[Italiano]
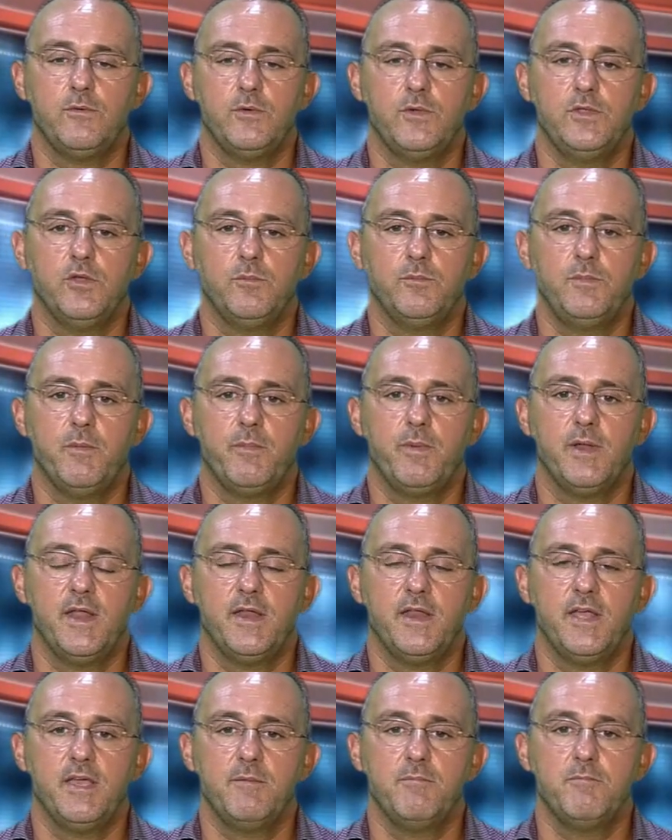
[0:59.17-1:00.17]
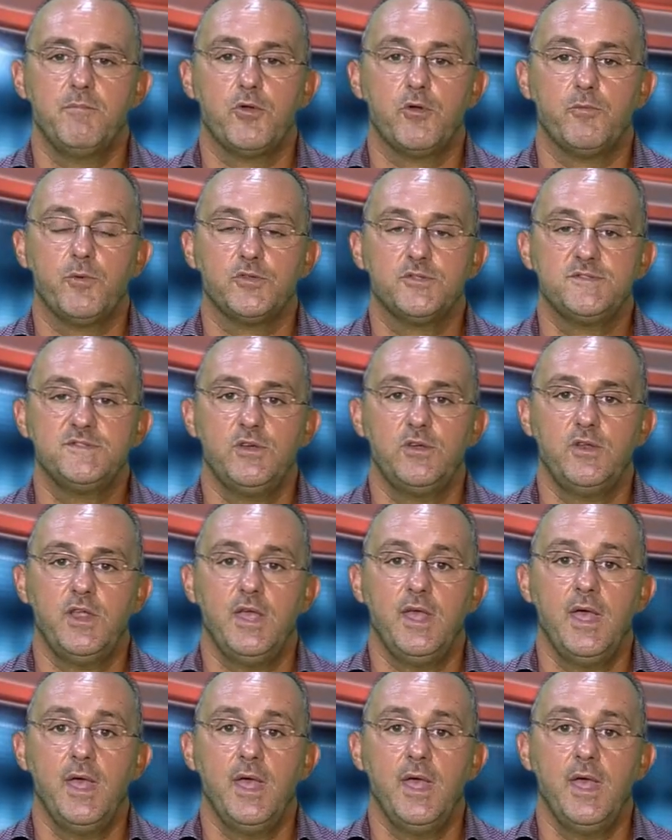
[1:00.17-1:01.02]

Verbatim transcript: quindi dobbiamo parlare anche in proporzione